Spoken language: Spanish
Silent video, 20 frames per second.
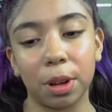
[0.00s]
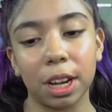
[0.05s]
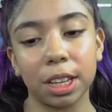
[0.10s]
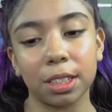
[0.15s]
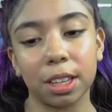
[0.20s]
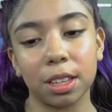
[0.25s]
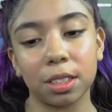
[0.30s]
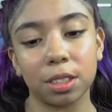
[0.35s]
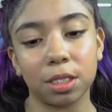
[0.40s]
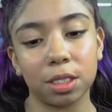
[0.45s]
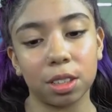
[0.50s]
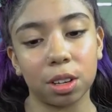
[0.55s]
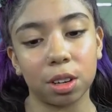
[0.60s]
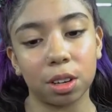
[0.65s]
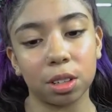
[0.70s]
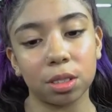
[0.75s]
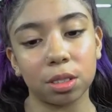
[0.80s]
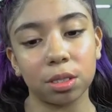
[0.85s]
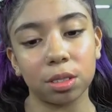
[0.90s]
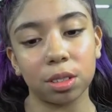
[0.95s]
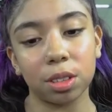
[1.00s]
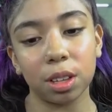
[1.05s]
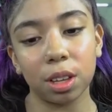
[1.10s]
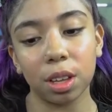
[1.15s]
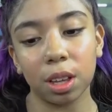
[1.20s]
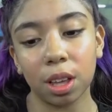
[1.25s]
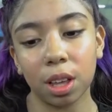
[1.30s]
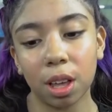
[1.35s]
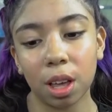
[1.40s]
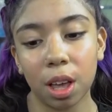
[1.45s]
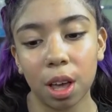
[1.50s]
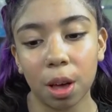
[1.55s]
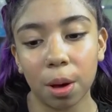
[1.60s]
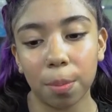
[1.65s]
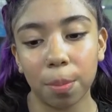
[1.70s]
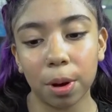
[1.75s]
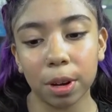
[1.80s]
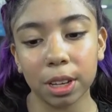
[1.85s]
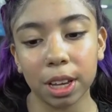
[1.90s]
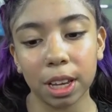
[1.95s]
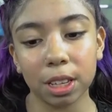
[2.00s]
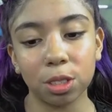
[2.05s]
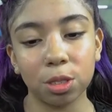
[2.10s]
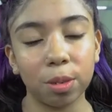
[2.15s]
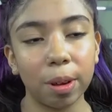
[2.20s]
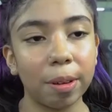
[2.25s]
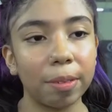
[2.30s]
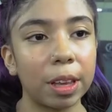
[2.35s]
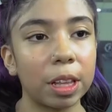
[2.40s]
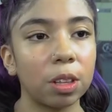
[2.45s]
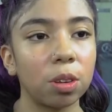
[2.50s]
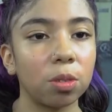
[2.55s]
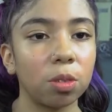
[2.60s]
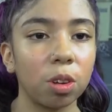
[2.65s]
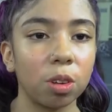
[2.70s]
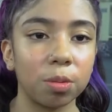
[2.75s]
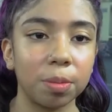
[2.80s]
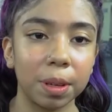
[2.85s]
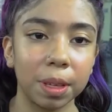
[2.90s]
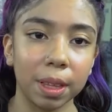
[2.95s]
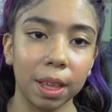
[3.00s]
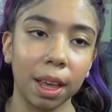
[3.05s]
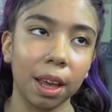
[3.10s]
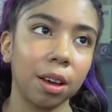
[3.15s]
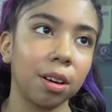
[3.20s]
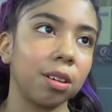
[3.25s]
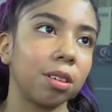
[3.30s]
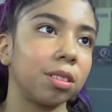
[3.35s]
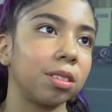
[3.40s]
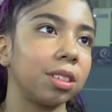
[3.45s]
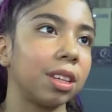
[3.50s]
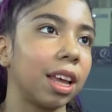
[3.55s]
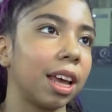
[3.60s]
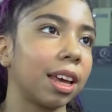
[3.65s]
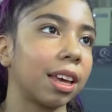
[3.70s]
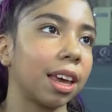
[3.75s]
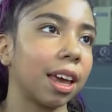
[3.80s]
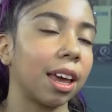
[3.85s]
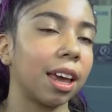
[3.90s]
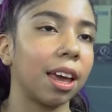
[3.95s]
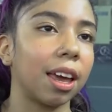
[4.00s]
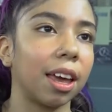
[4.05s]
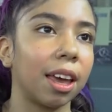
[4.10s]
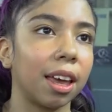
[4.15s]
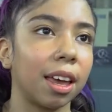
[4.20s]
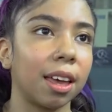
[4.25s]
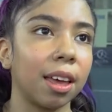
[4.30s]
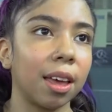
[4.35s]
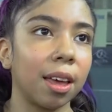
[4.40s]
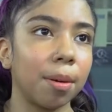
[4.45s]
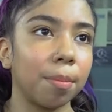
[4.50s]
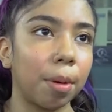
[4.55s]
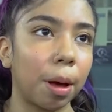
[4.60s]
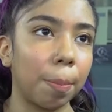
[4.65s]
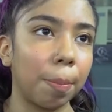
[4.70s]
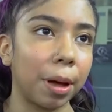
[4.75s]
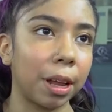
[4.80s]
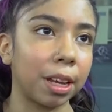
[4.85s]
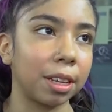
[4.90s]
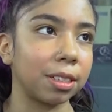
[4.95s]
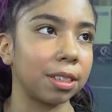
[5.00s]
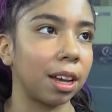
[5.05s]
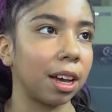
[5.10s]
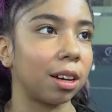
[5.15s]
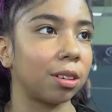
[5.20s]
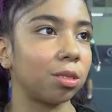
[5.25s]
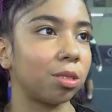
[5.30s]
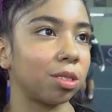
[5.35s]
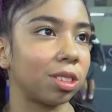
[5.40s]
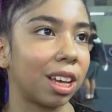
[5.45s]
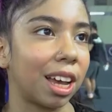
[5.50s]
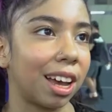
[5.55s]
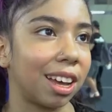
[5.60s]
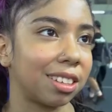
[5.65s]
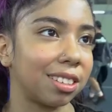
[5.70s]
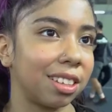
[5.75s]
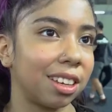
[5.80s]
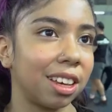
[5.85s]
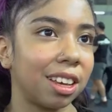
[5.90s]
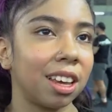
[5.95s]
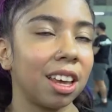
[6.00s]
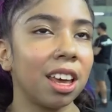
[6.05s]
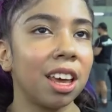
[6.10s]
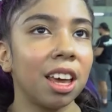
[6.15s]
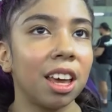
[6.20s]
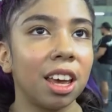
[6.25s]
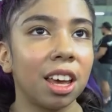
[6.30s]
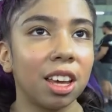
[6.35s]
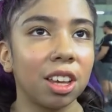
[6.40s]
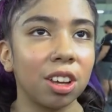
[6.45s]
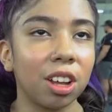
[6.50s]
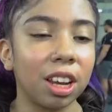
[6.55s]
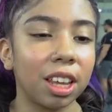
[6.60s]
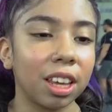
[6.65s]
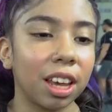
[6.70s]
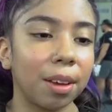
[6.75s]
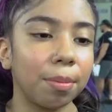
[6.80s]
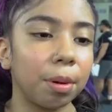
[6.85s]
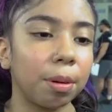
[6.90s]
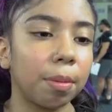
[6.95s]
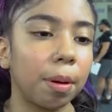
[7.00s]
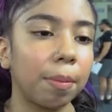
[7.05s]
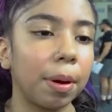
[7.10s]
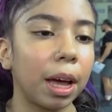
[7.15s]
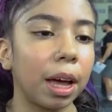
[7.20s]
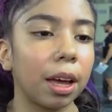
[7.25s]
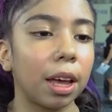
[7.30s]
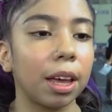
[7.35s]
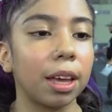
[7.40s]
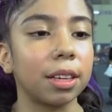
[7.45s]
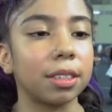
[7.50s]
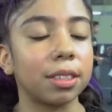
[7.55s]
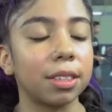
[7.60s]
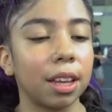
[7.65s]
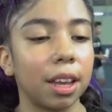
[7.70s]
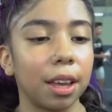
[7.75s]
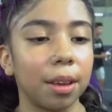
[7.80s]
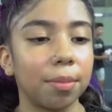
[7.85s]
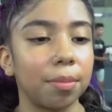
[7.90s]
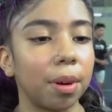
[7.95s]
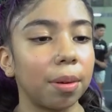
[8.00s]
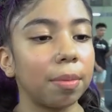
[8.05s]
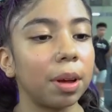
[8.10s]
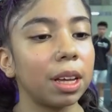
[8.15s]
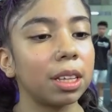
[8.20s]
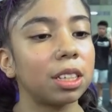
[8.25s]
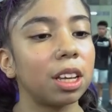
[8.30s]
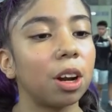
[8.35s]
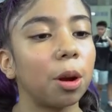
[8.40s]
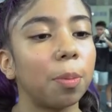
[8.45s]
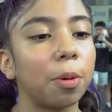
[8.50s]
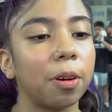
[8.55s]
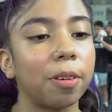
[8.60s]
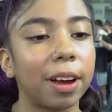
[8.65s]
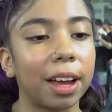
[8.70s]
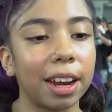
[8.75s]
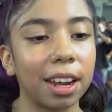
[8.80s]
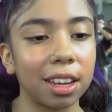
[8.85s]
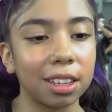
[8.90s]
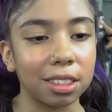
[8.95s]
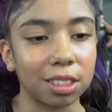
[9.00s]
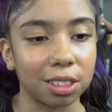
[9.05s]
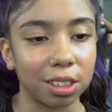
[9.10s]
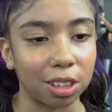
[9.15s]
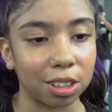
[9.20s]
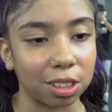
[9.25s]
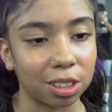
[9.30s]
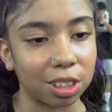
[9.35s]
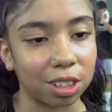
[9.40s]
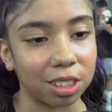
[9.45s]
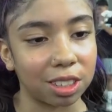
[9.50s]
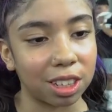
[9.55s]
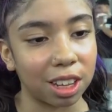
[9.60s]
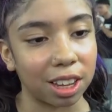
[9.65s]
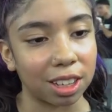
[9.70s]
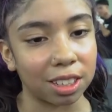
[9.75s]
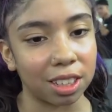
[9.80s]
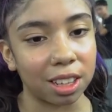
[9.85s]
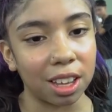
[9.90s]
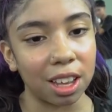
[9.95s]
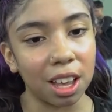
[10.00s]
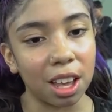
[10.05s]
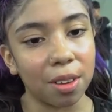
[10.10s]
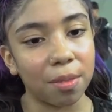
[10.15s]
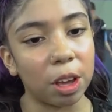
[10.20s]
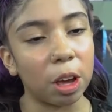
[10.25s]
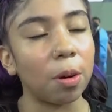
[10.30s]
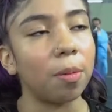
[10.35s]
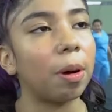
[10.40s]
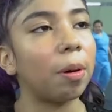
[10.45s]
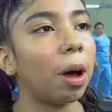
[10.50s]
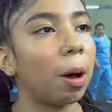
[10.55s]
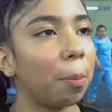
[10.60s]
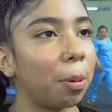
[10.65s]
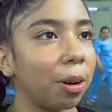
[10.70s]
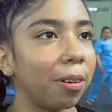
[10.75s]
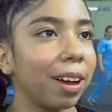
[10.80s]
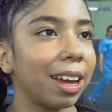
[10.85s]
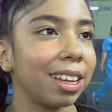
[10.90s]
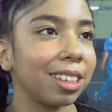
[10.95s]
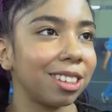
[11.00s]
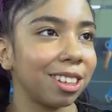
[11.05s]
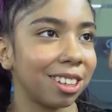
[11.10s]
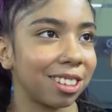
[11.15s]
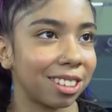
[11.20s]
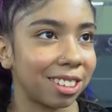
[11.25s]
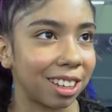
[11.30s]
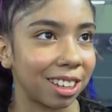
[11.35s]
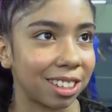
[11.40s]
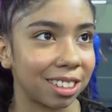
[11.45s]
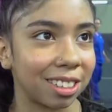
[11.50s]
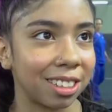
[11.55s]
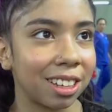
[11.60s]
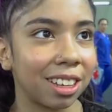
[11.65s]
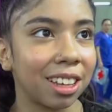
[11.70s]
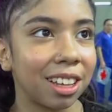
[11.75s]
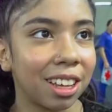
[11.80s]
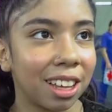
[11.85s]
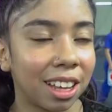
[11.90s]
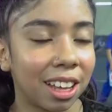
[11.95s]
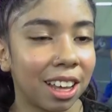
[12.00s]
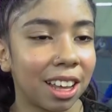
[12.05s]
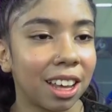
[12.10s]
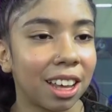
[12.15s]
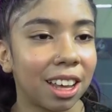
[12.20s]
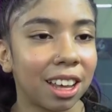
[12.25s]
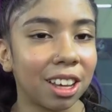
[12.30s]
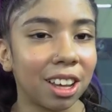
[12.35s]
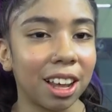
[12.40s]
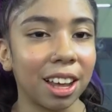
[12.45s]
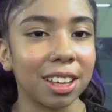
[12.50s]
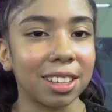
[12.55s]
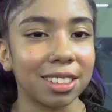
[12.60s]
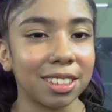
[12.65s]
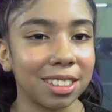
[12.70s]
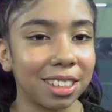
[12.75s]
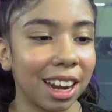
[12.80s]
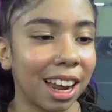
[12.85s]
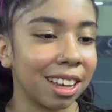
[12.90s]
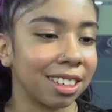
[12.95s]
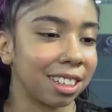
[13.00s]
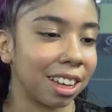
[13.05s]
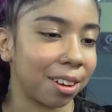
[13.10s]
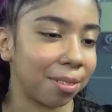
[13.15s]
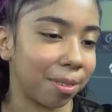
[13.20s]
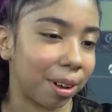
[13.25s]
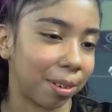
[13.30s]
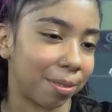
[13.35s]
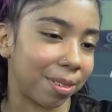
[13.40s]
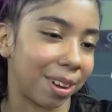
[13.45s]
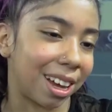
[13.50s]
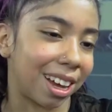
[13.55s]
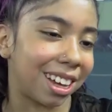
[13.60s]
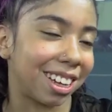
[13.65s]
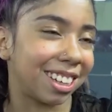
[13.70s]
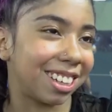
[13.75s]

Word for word: la atención porque estuve viendo unos videos de que me aparecían cosas así. Y yo le dije a mi mamá, este, mamá, quiero probar esto. Entonces, me dijo, vamos a probar entonces gracias mamá.